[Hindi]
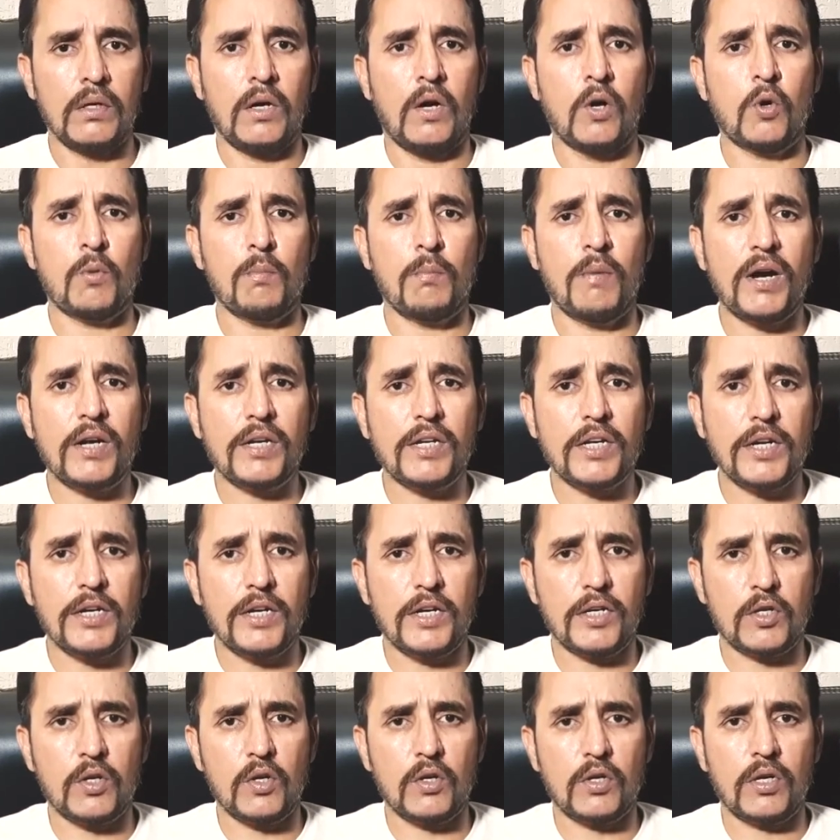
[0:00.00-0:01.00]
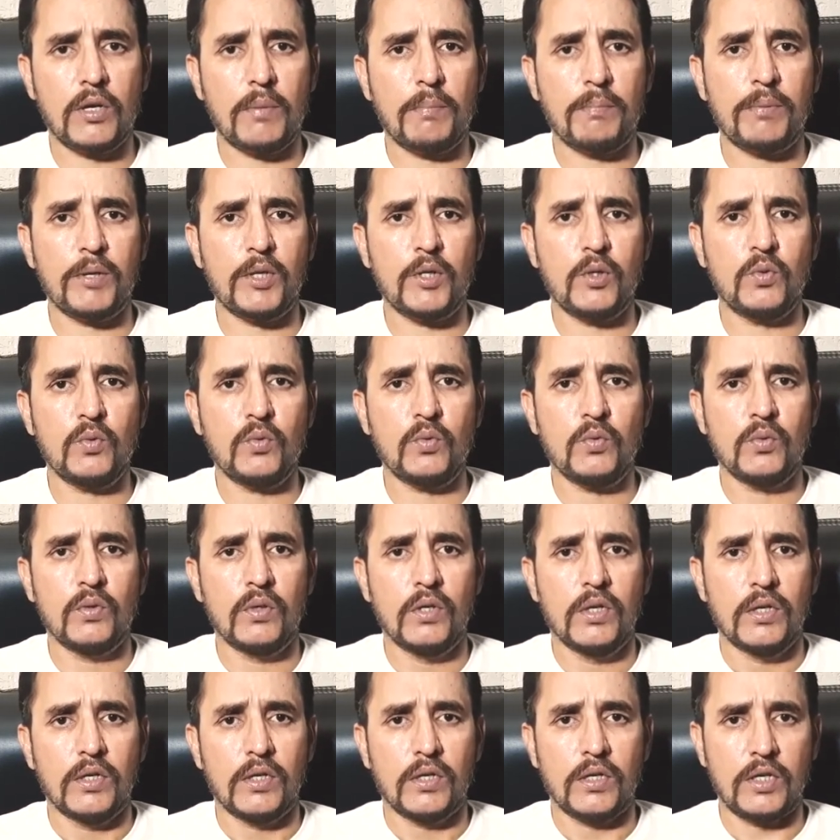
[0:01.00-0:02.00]
और मल्टीनेशनल कंपनियों
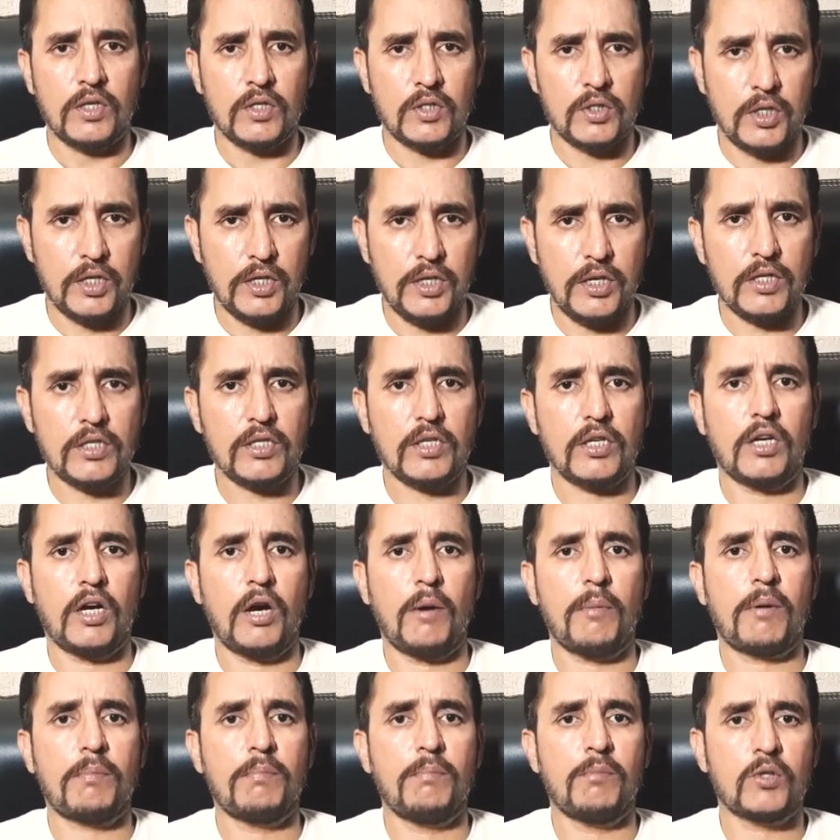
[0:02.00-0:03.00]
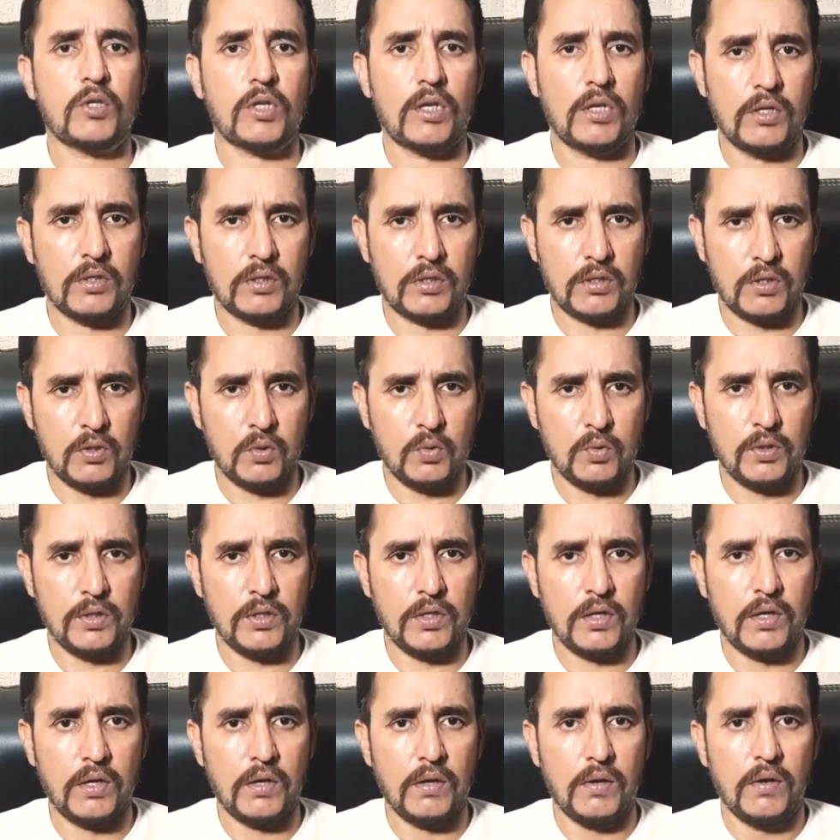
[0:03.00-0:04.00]
के ज़रिए से यहाँ पर मुसलत की हुई
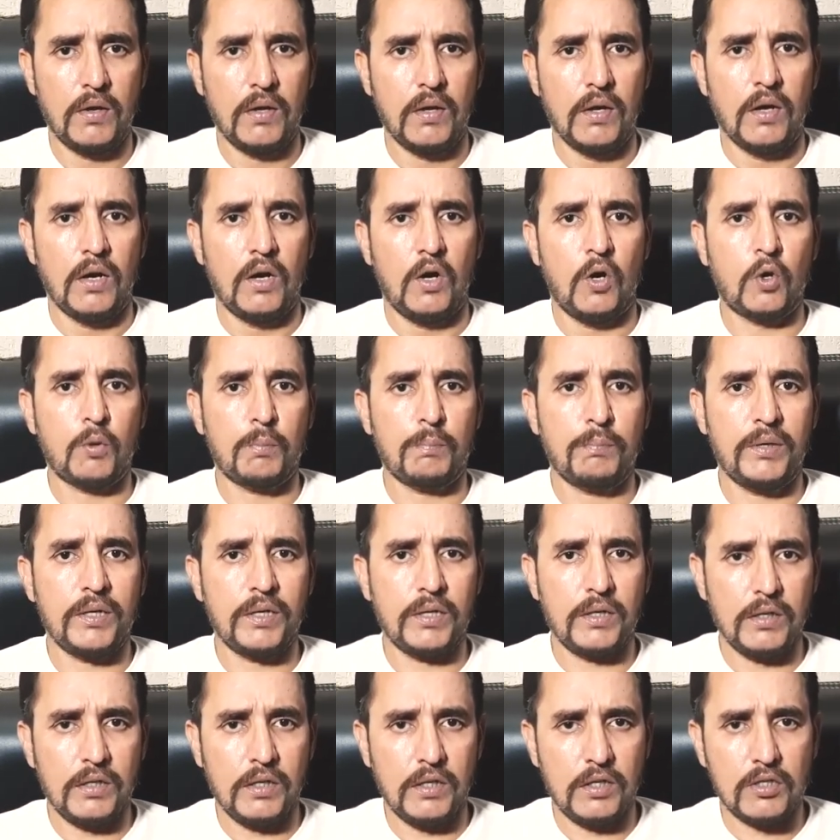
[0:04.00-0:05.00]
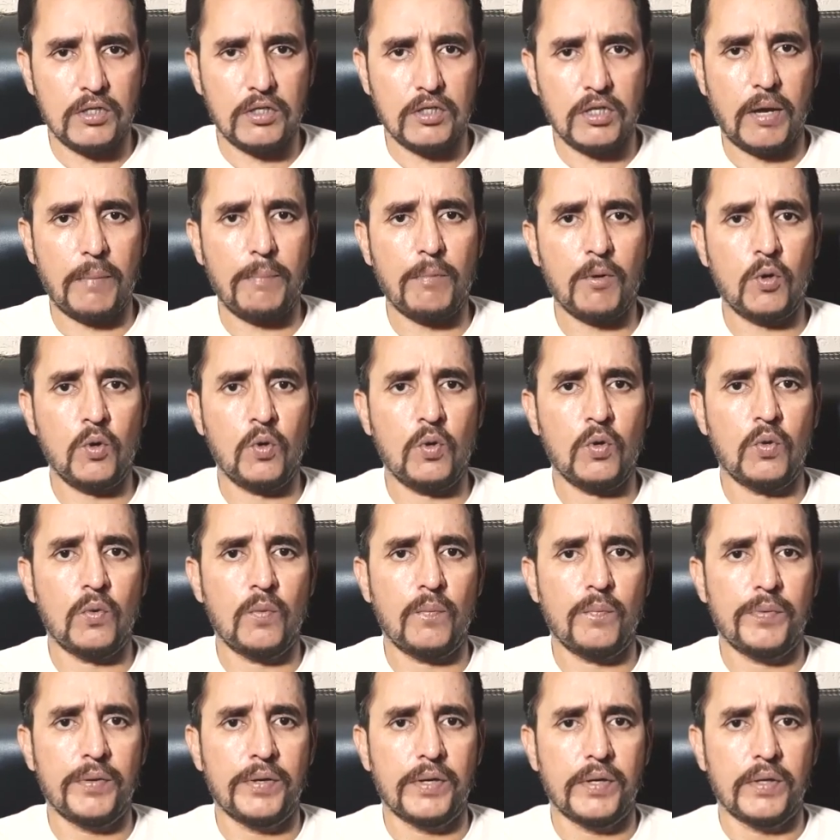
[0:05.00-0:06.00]
है और फिर इन सब को
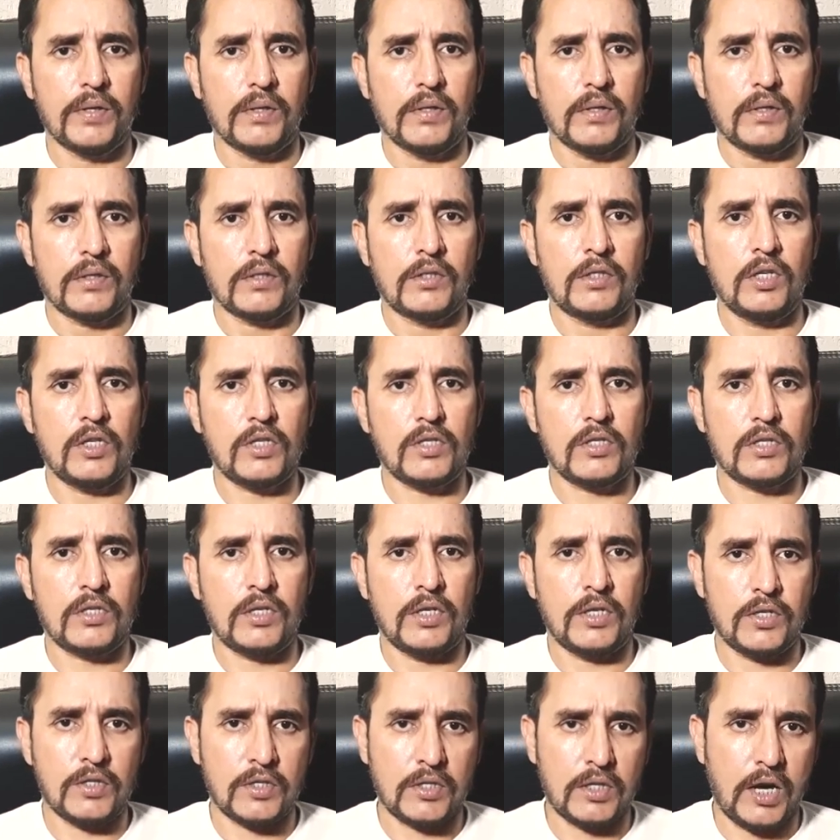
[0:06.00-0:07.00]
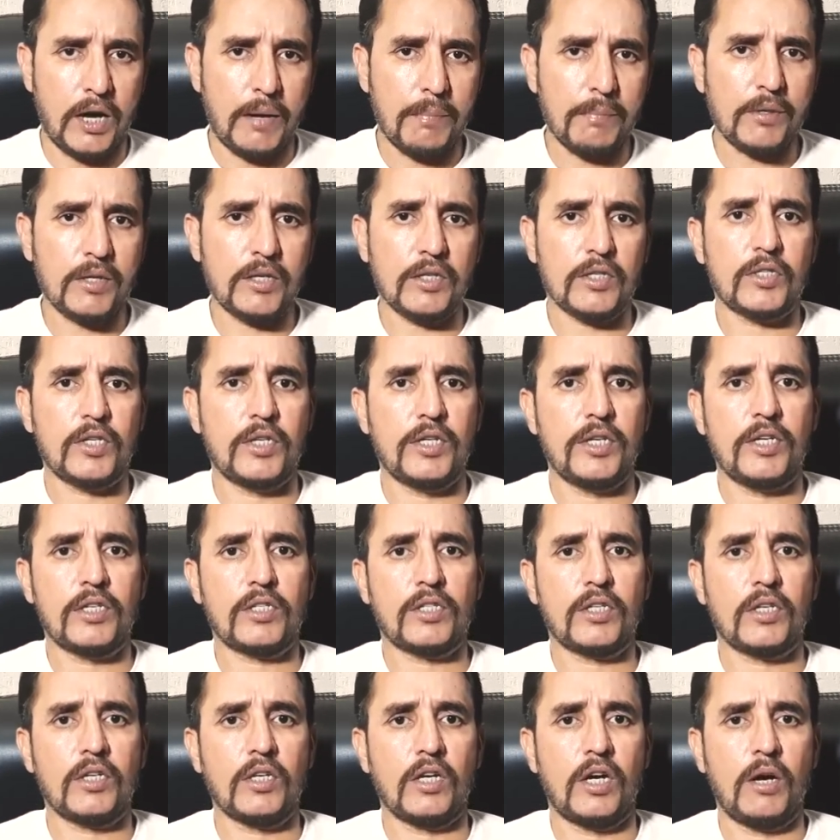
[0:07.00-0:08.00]
जिस निज़ाम के ज़रिए
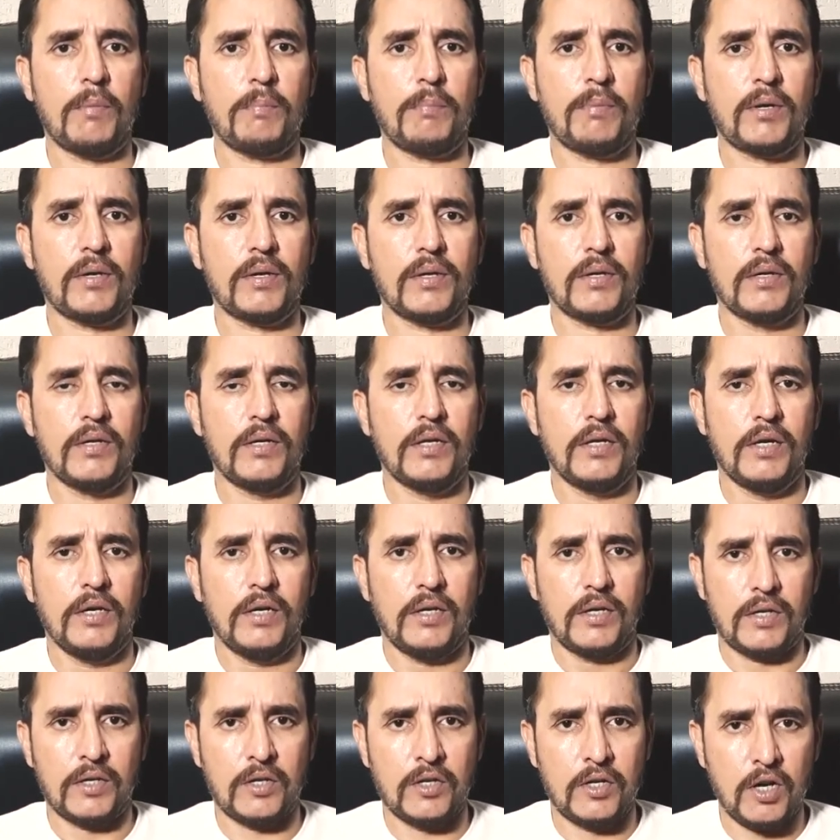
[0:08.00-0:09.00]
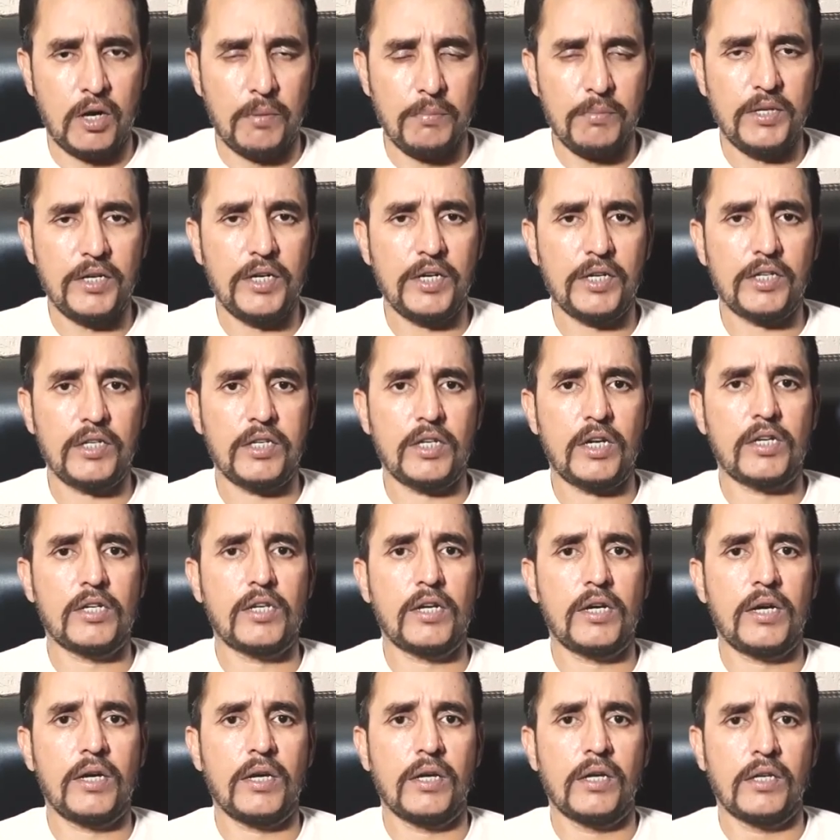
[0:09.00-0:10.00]
से यहाँ पर डोमिनेट किया
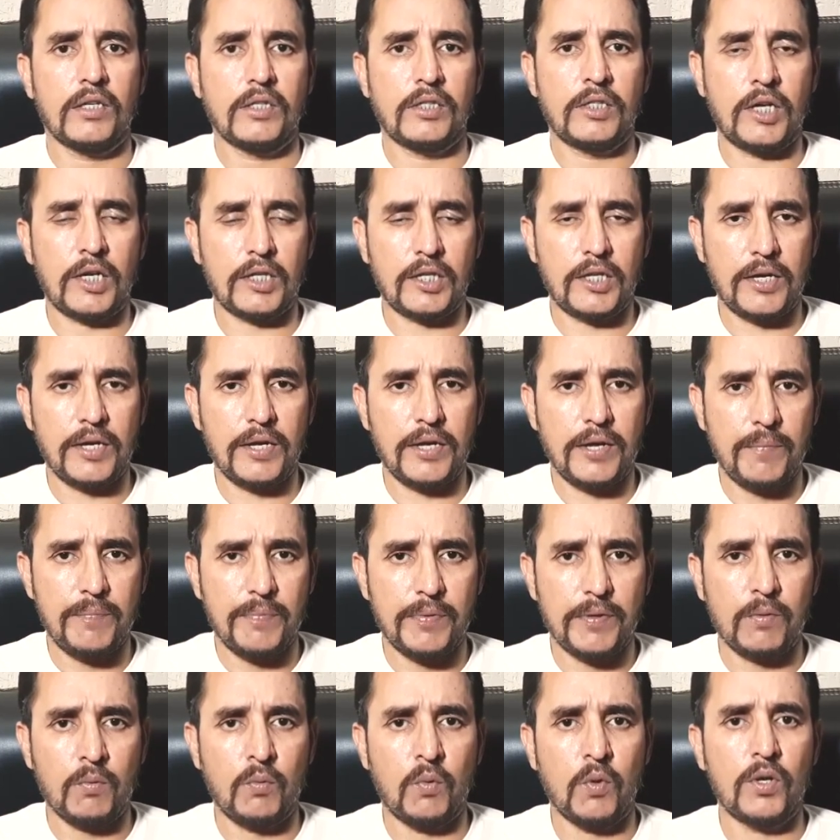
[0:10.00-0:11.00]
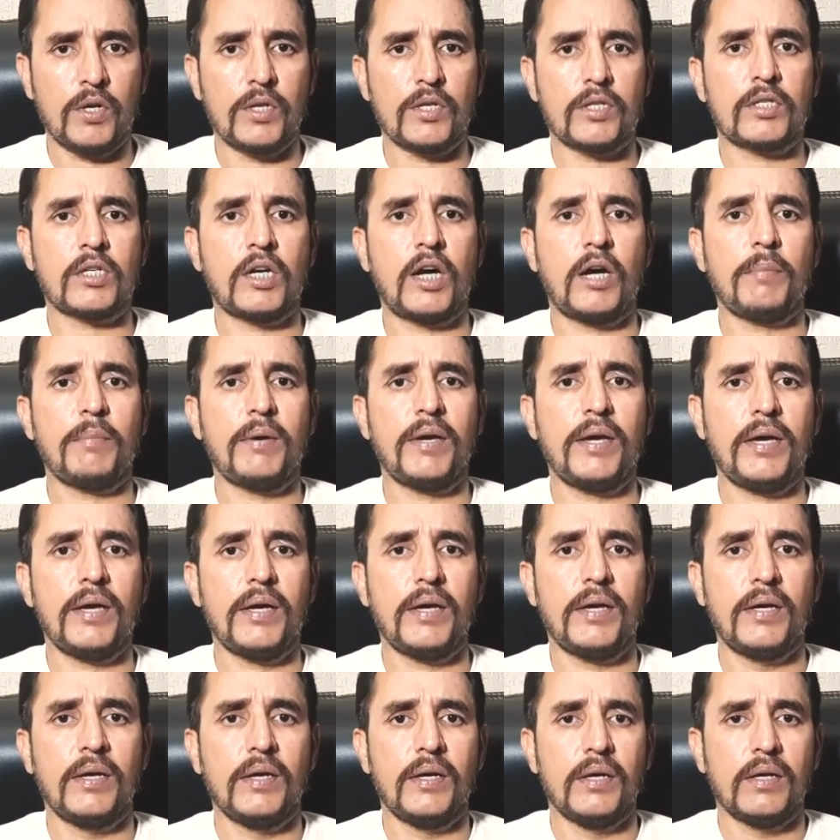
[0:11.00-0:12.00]
जा, जाता है वो निज़ाम है
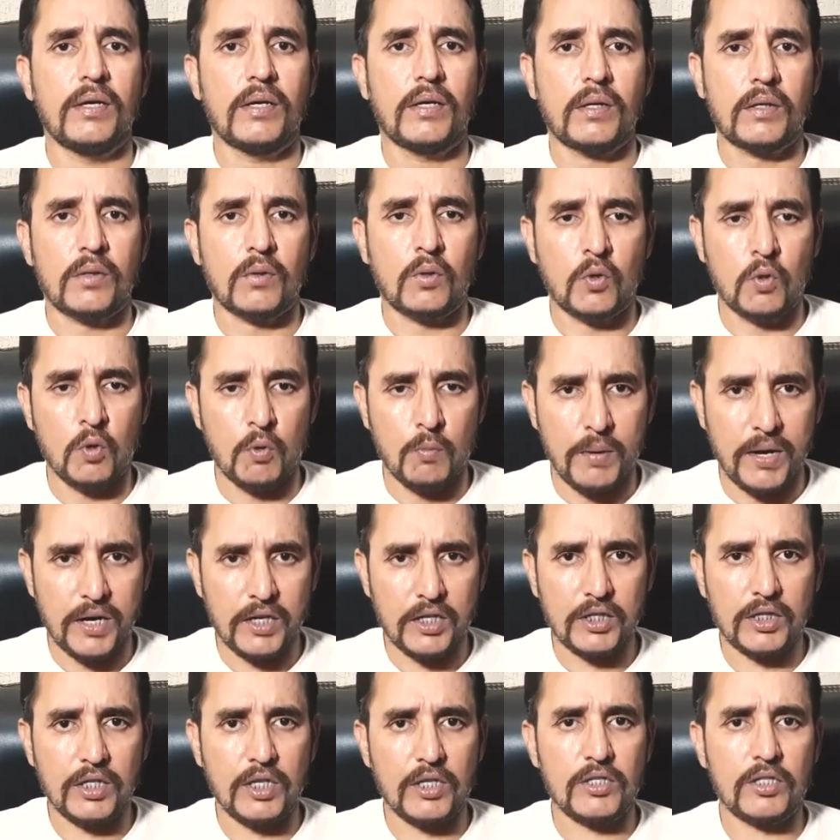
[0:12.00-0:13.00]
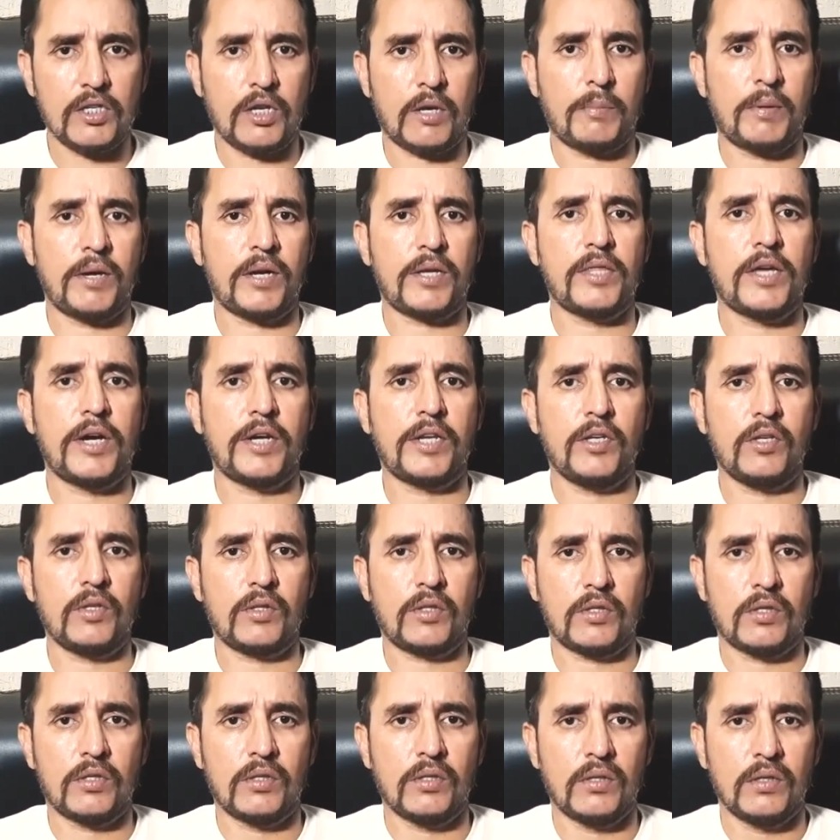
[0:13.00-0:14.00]
गुमाश्त
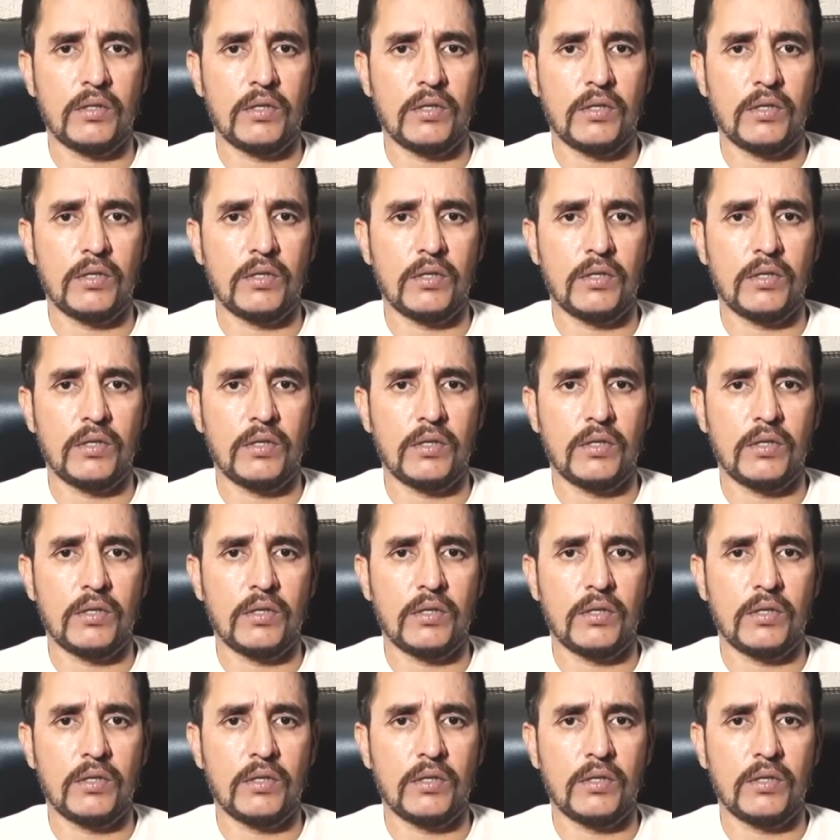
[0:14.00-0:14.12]
सरमादारीत